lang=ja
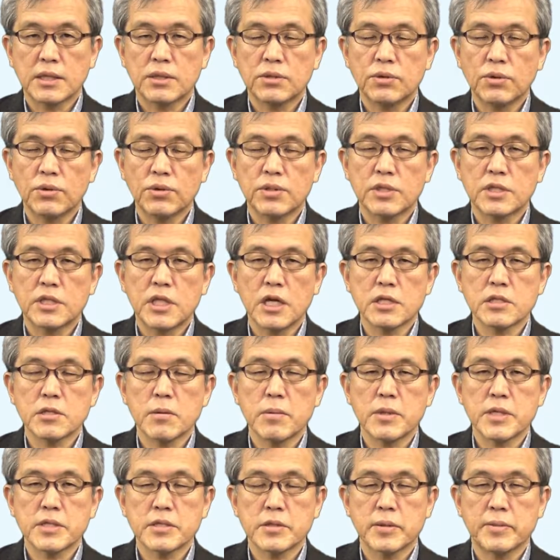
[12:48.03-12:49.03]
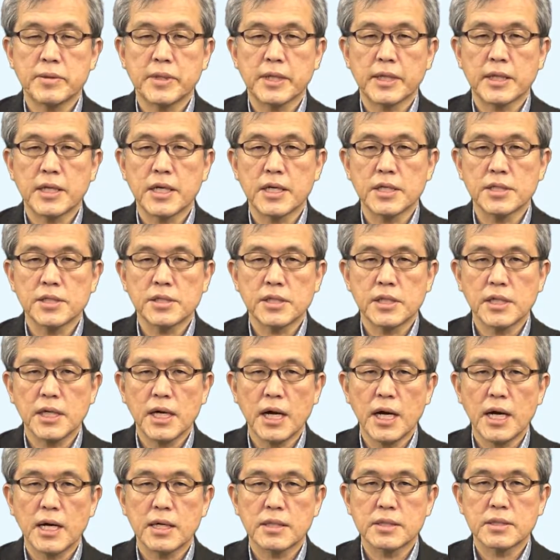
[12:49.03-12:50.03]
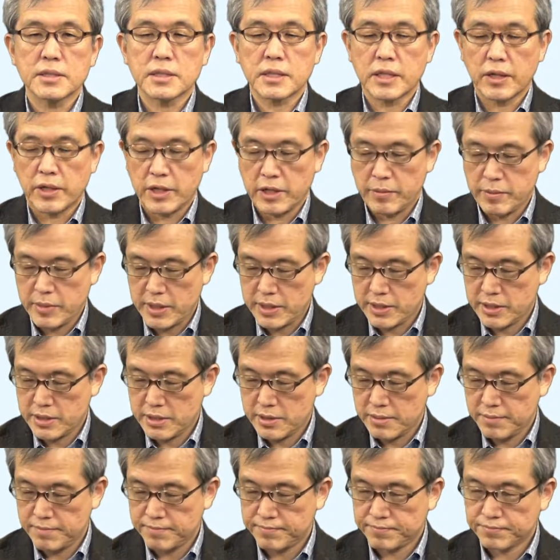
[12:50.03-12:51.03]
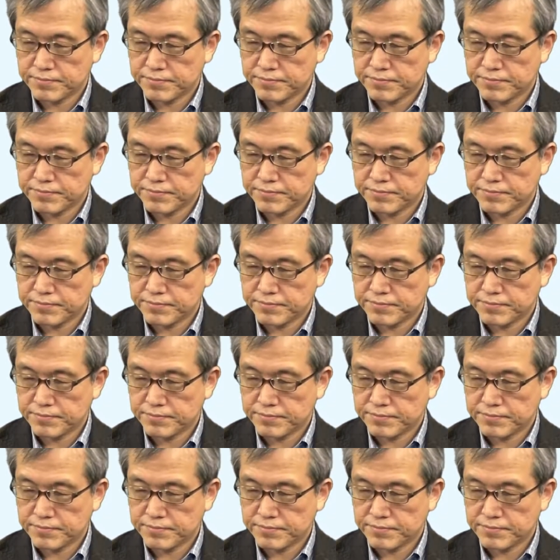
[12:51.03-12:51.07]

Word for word: といったさまざまな形式が使われます。